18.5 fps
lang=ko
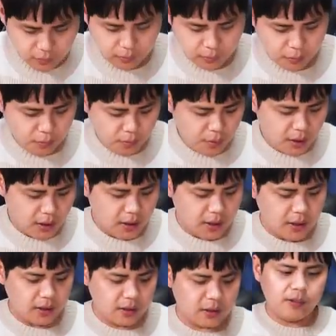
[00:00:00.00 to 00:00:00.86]

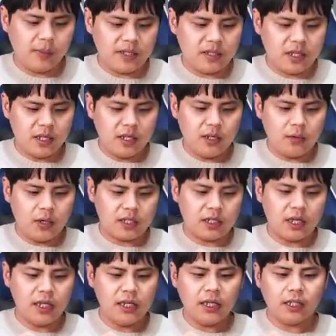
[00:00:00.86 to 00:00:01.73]
얼마나 일반 젤리와
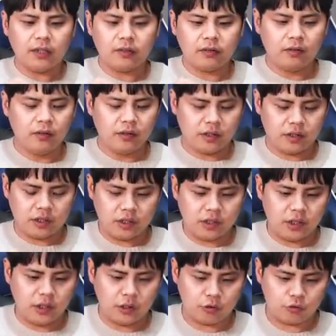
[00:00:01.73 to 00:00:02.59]
차이가
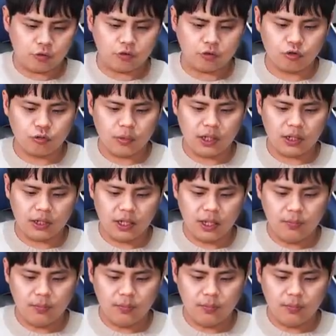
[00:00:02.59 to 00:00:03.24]
있을지 궁금하긴